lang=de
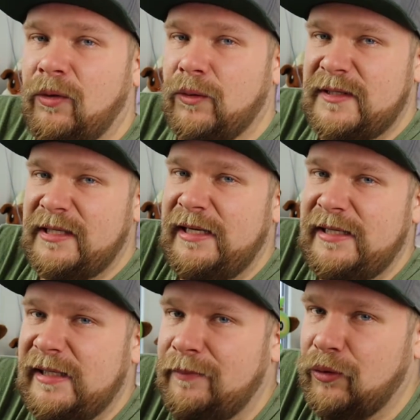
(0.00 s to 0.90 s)
Großteil
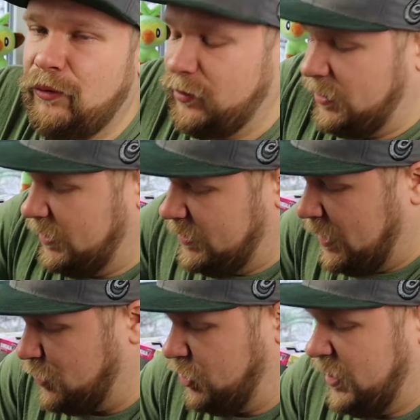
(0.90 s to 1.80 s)
dieser Produkte
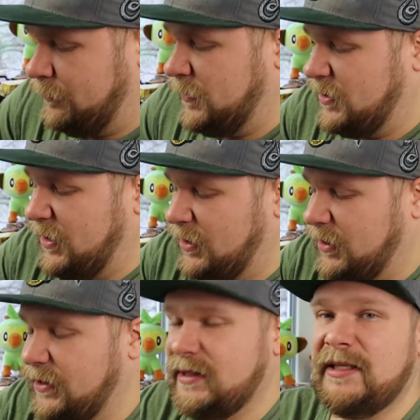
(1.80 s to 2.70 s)
getauscht hat, mit denen
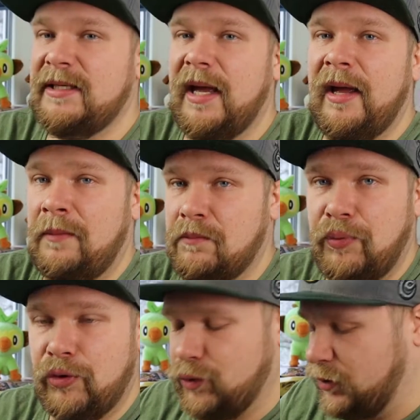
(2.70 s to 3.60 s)
ich die ähm,
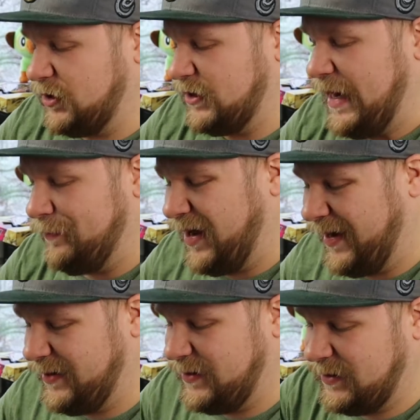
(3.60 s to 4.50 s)

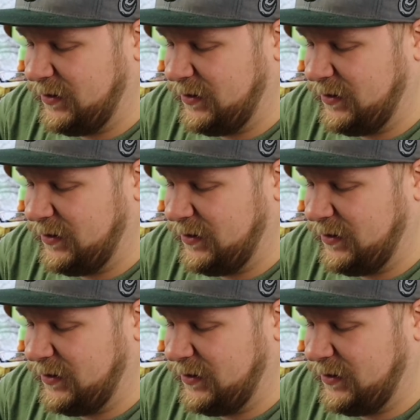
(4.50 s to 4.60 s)
Produktknappheit,